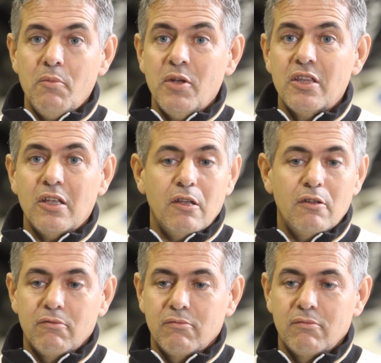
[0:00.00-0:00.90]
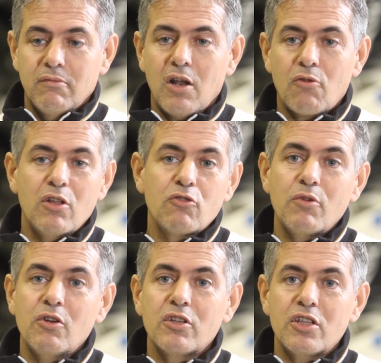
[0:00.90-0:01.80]
Realmente la
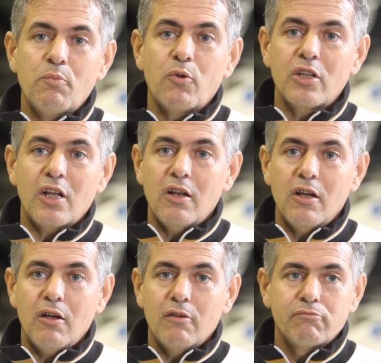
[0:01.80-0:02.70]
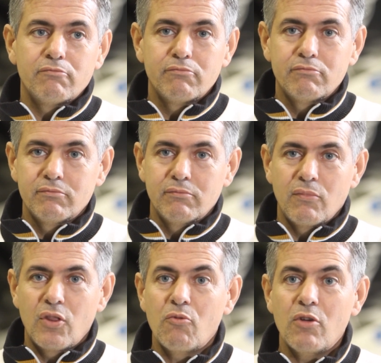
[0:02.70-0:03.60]
rueda tuvieron que transportarla
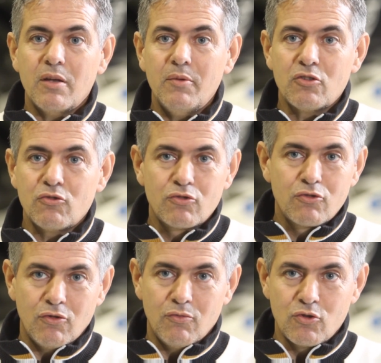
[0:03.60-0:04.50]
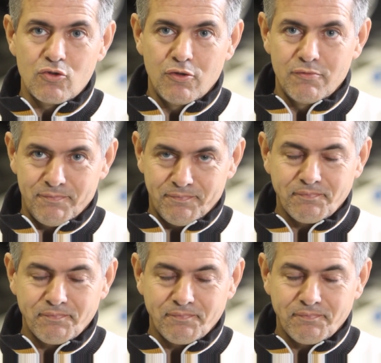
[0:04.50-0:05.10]
50 metros, como mucho.